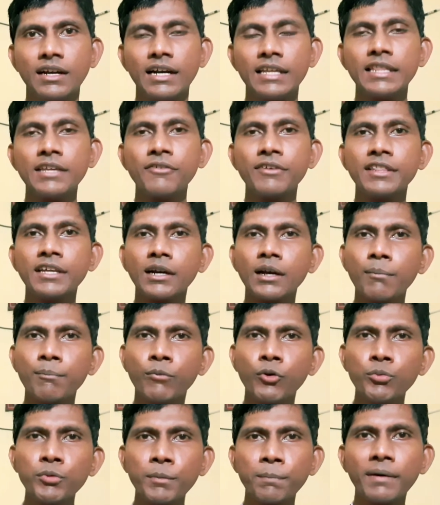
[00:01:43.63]
అదేవిధంగా
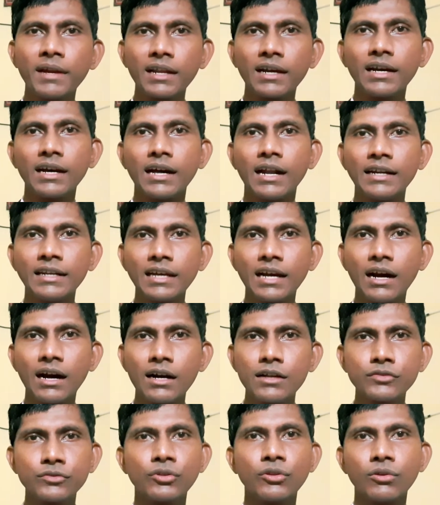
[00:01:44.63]
భూమి పరంగా అంటే
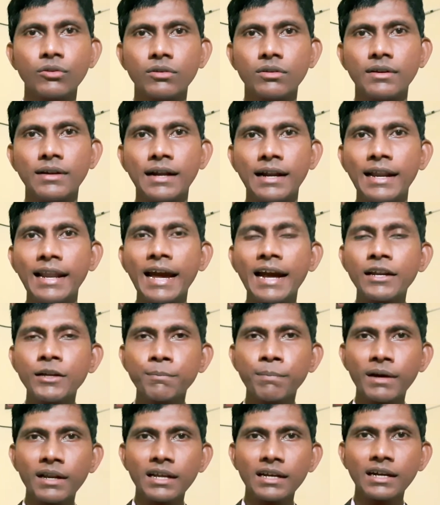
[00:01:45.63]
ఆస్తులు ల్యాండ్
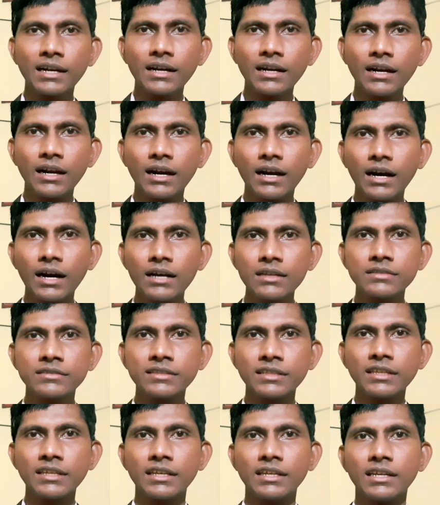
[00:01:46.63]
పరంగా
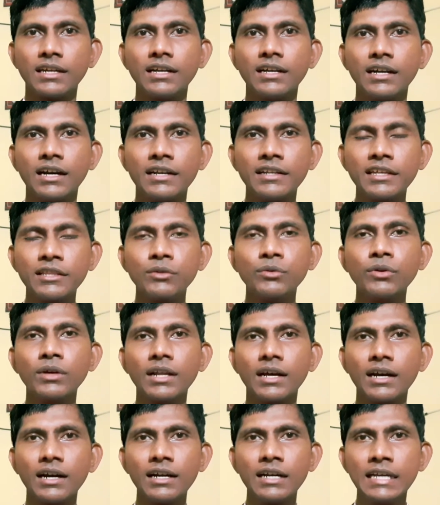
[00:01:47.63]
ఆస్తి అనేది
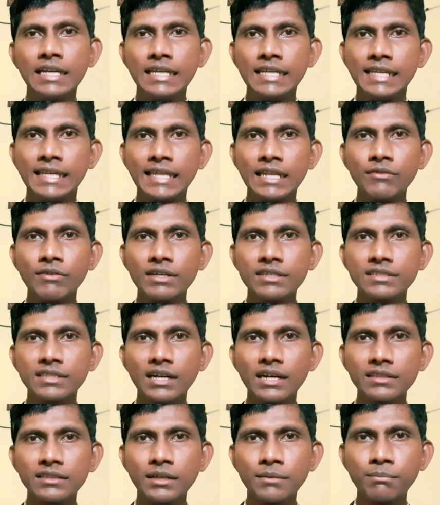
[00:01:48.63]
కూడా ఇరవై
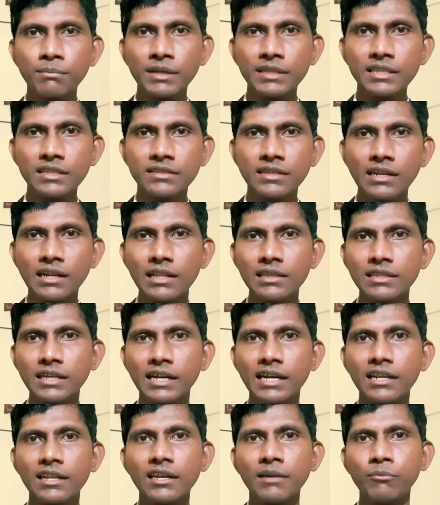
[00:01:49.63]
శాతం మంది జనాల
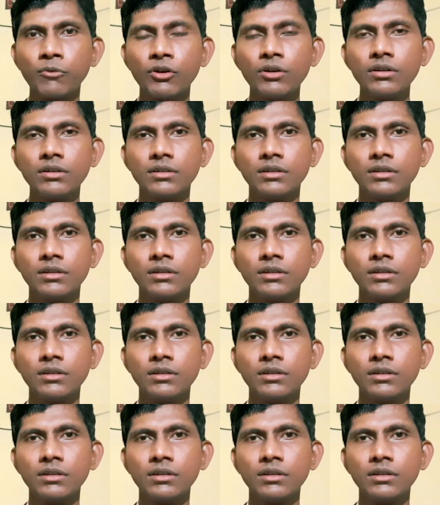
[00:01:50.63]
దగ్గరేమో